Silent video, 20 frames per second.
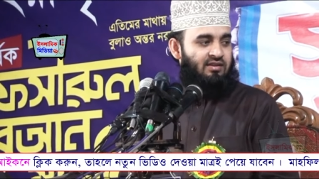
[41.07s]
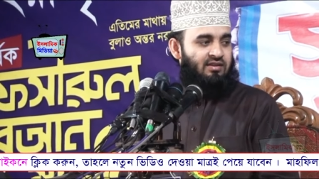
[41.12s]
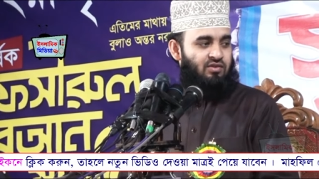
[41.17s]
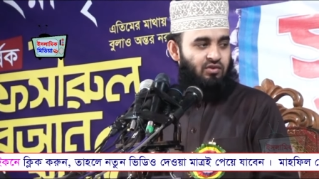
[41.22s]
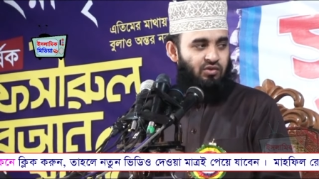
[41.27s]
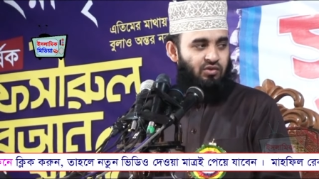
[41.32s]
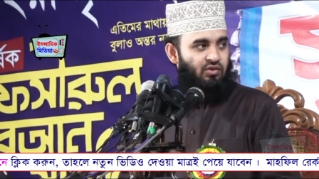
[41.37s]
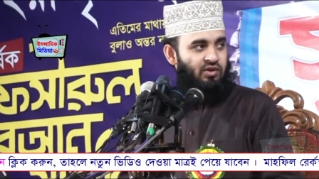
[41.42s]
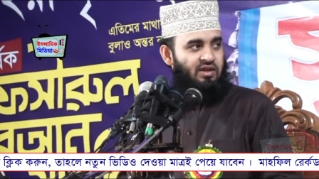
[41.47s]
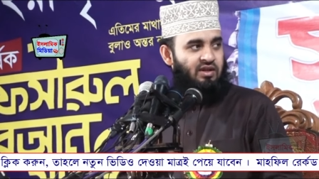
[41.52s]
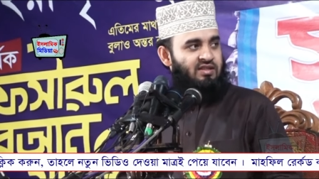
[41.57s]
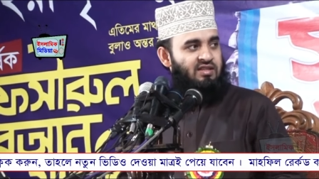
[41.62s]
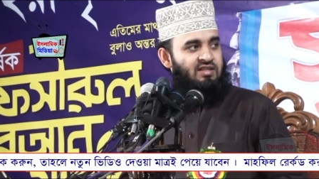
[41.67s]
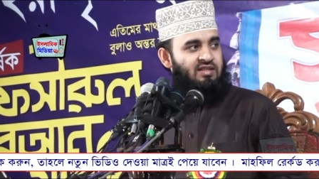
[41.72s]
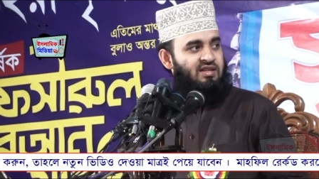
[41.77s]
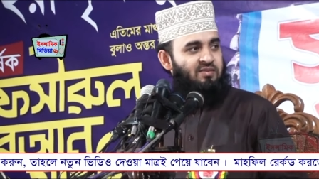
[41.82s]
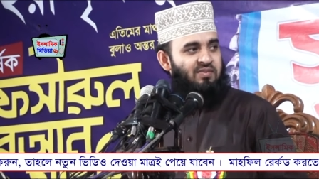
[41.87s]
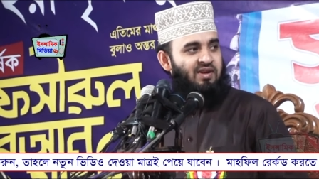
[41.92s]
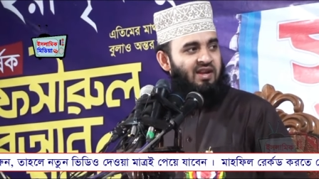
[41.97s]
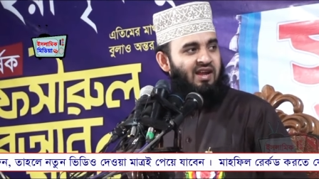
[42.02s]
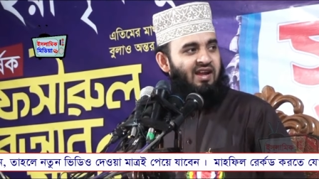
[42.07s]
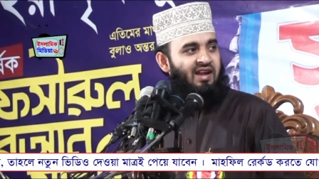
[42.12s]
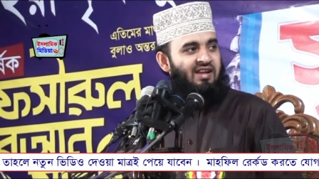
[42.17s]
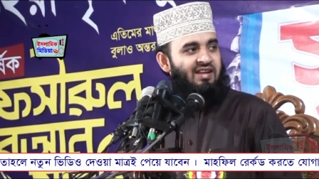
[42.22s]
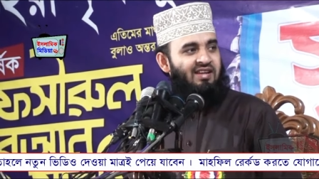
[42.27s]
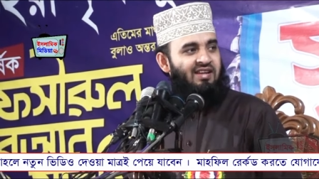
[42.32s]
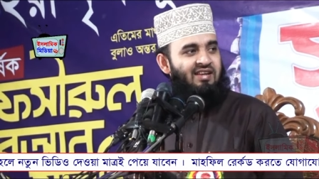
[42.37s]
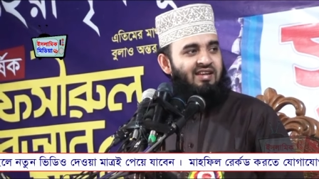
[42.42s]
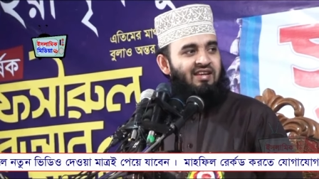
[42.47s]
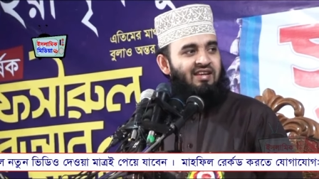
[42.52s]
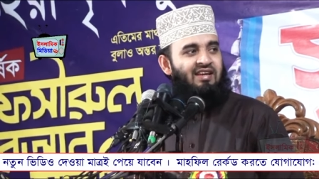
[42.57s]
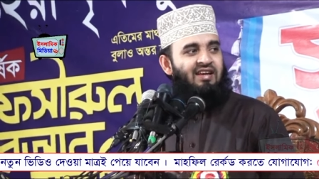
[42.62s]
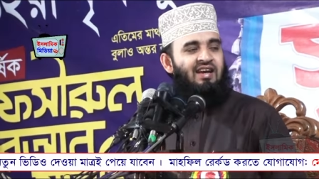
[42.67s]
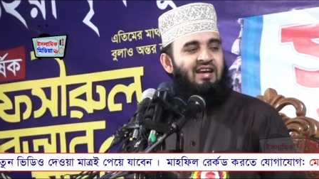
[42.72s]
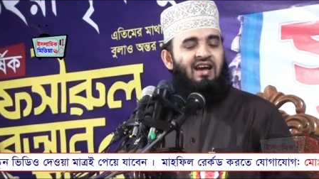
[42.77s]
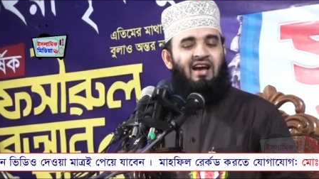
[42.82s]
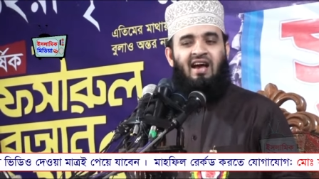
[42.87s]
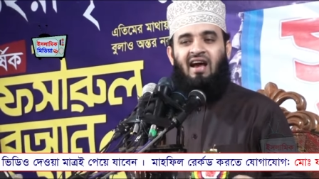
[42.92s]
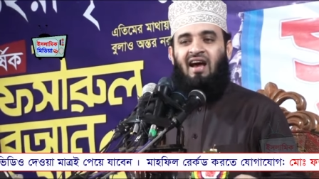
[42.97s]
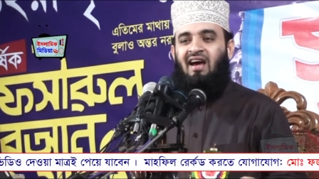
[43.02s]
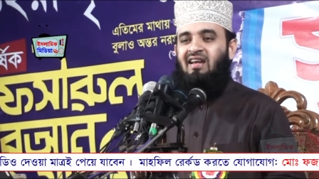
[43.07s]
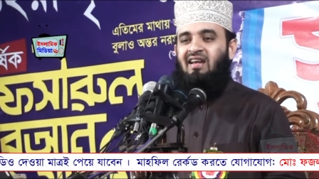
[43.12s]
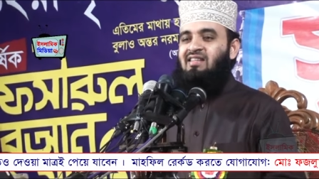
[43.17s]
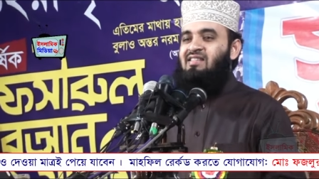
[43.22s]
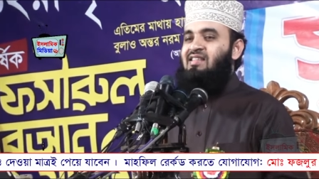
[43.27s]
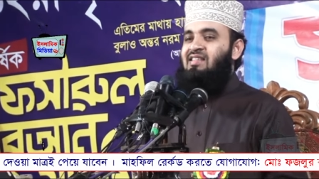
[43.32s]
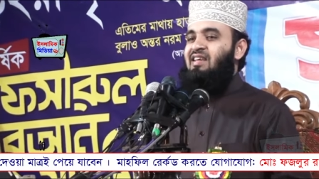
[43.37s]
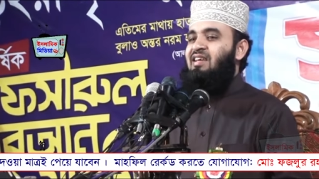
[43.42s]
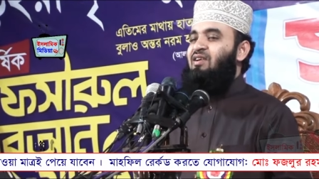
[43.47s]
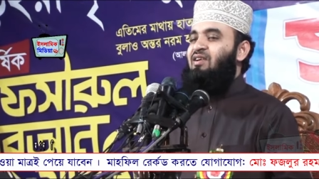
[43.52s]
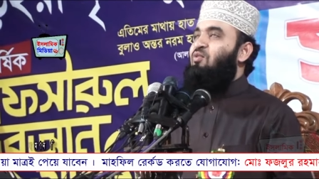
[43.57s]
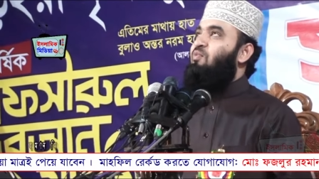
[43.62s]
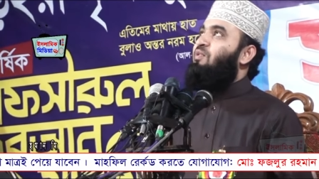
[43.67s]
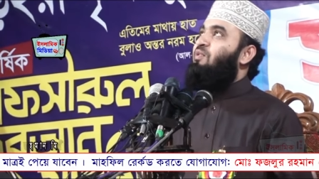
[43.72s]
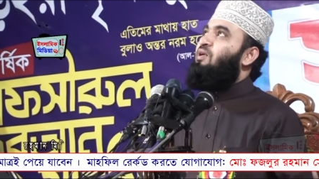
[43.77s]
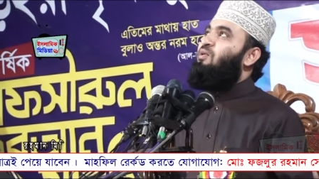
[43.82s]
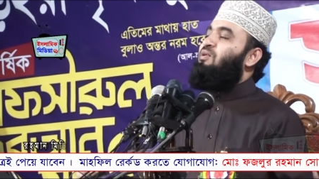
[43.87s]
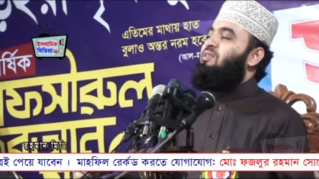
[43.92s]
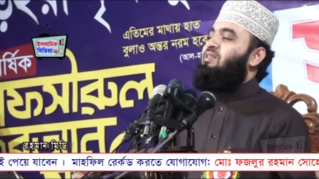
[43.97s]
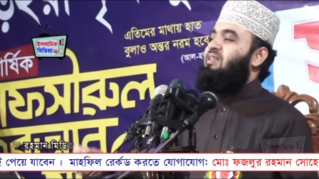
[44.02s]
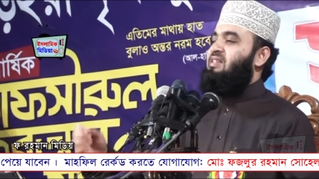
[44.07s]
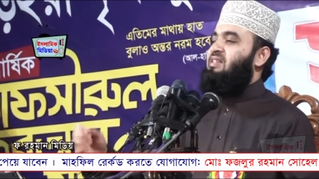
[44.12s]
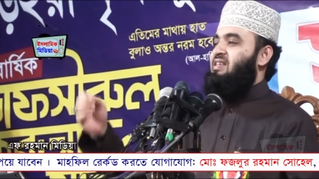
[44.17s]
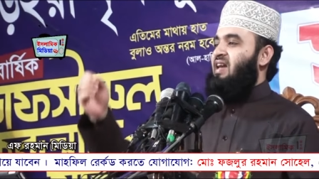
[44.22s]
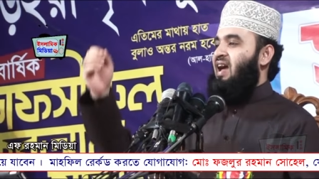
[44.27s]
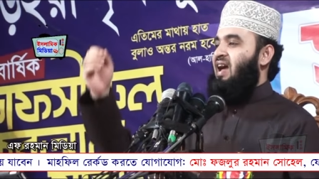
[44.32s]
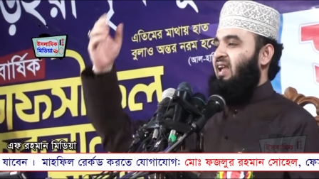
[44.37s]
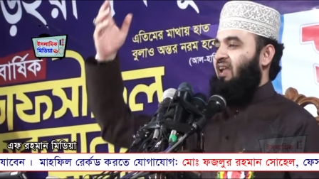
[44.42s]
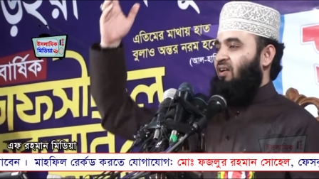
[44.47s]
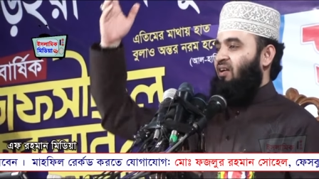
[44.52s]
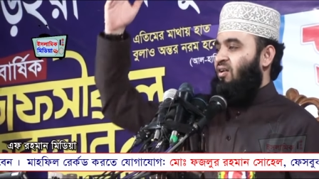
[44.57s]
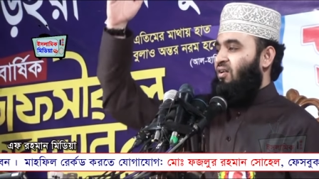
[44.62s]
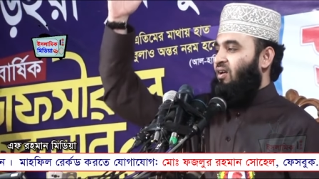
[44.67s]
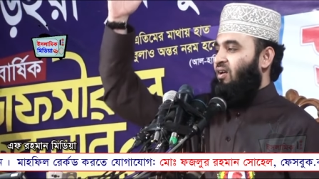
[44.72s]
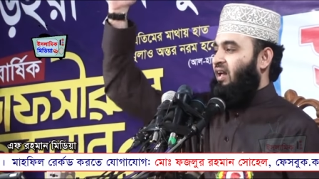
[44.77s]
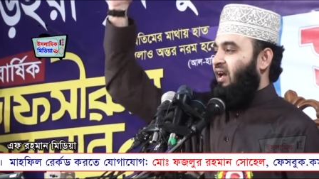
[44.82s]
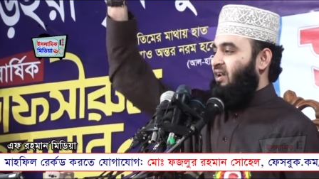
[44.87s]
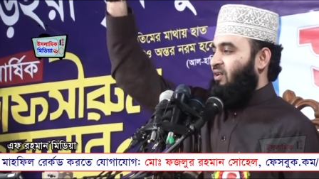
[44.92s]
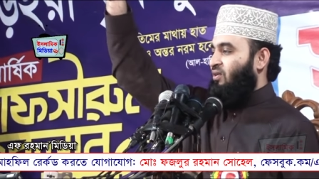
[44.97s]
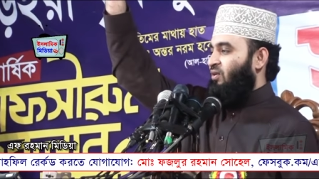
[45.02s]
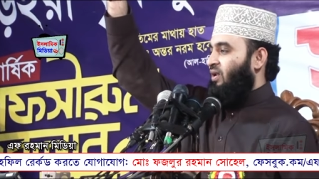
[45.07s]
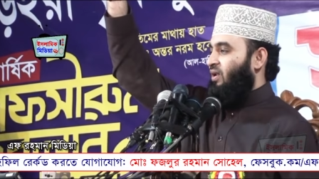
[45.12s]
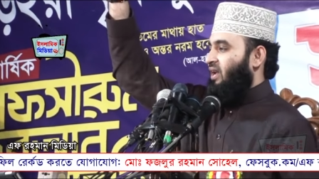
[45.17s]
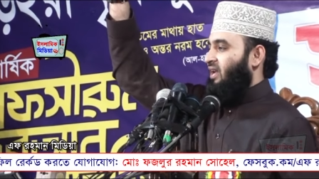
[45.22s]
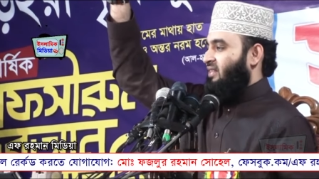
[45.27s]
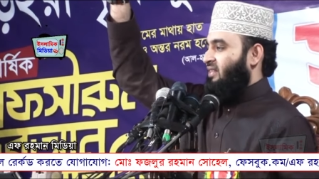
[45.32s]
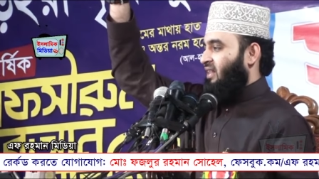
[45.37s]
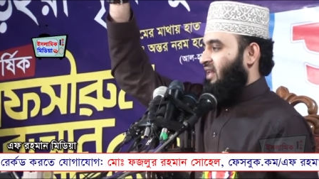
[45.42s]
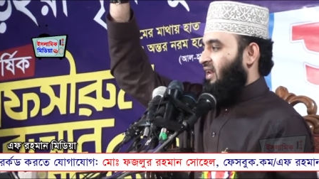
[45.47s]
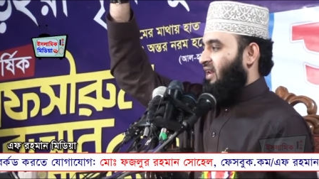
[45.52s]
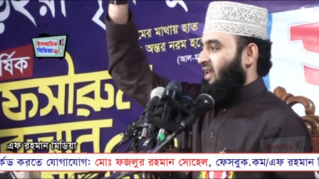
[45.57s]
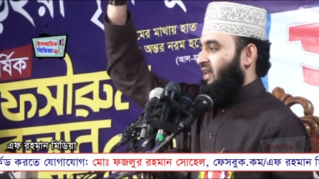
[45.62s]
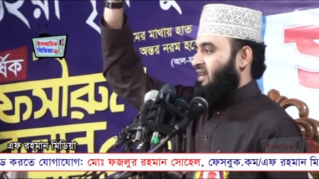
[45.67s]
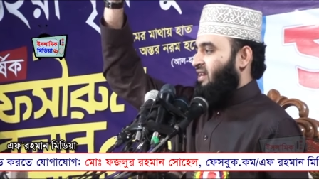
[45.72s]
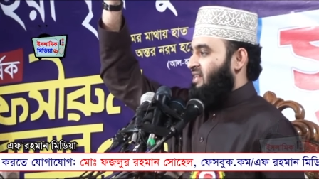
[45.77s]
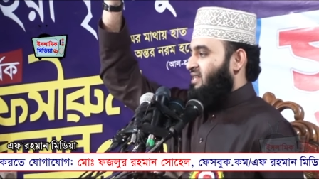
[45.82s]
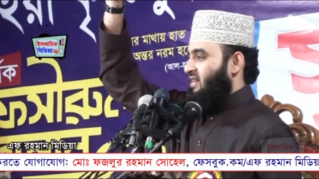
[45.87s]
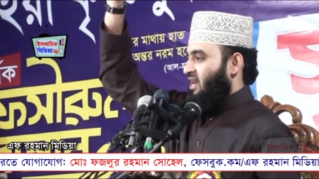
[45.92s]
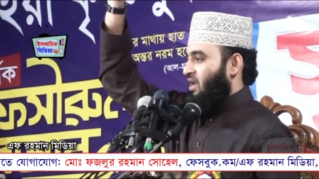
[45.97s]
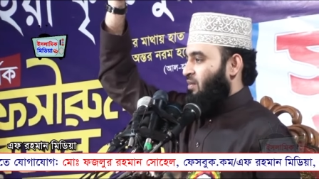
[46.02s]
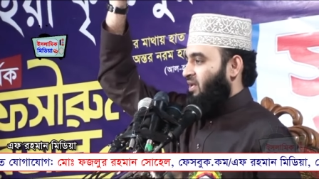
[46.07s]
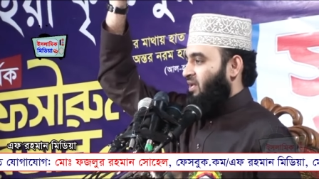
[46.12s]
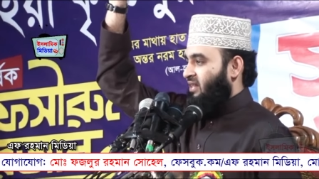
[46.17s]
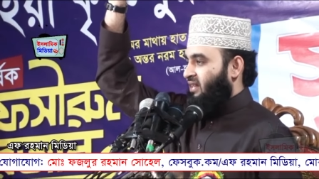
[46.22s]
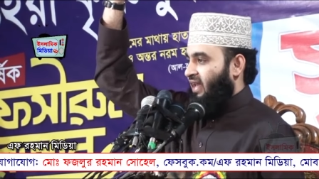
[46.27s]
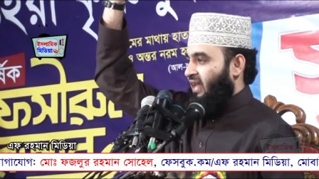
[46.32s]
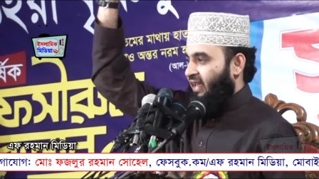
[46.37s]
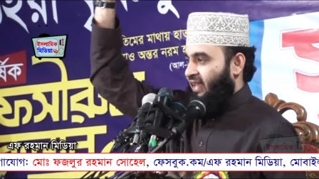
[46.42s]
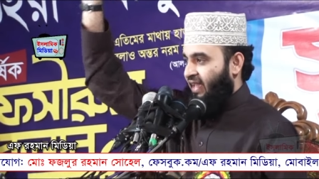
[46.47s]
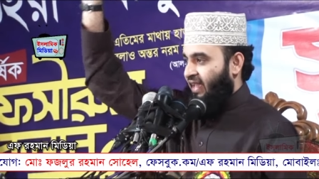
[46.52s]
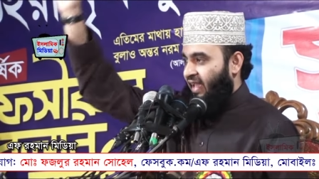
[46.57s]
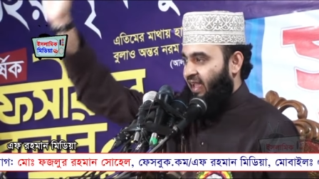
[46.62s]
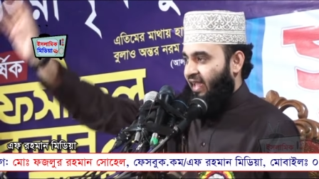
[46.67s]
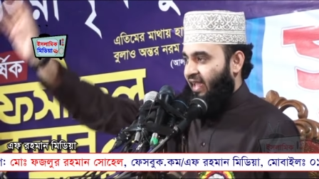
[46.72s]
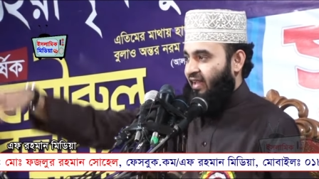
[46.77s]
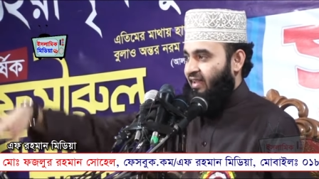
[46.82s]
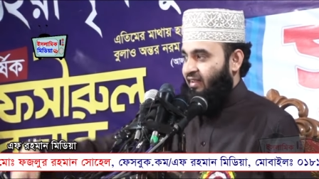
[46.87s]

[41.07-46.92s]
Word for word: সুন্দর না সিস্টেমটা আর যে উপরে উঠতে চায় অহংকার করে তারে নিচে নামিয়ে দেয় কে